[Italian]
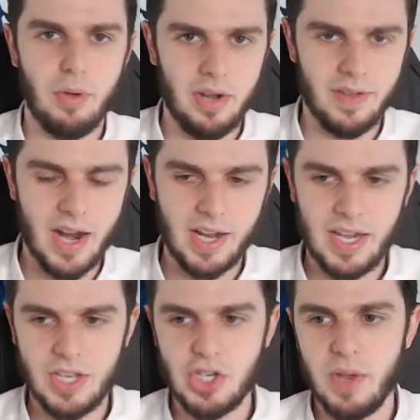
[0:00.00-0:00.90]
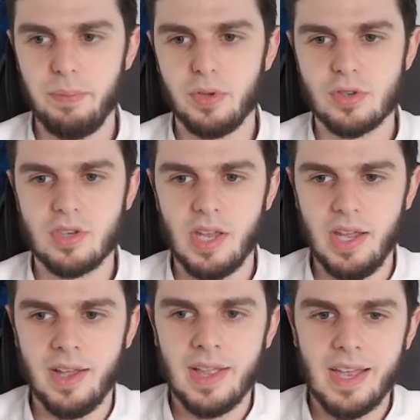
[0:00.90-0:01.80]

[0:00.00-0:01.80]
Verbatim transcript: Poi arriverà anche la Champions e